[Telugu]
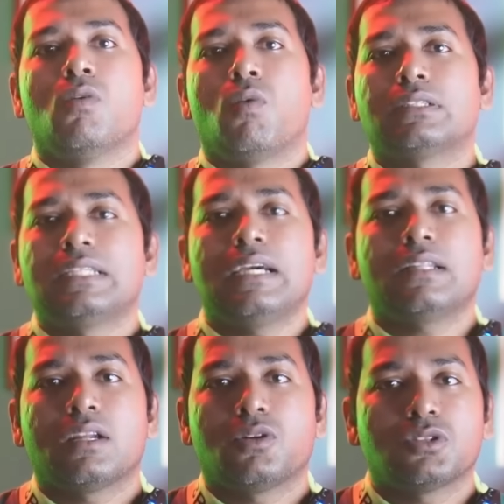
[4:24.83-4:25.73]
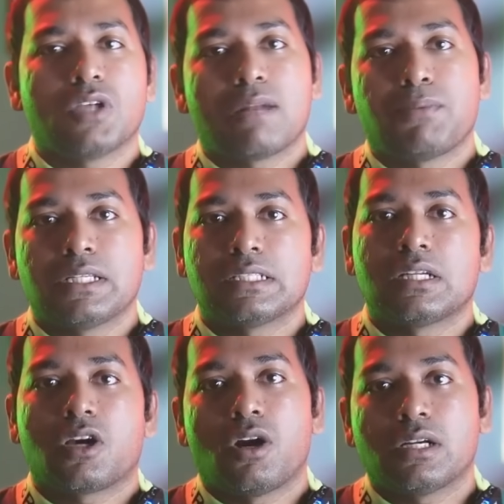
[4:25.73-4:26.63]
ఒక సింగర్ తన కోసం ఏర్పాటు చేసిన
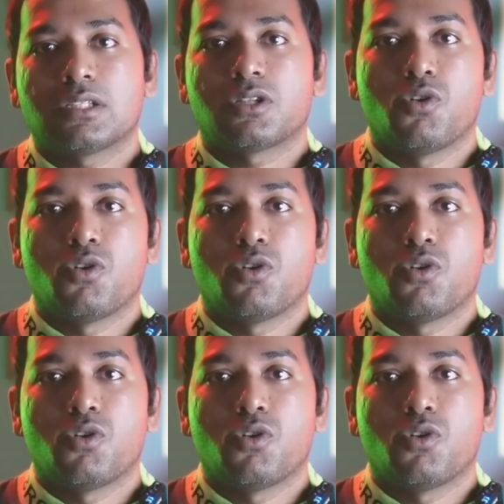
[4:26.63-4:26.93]
కాంటెస్ట్లో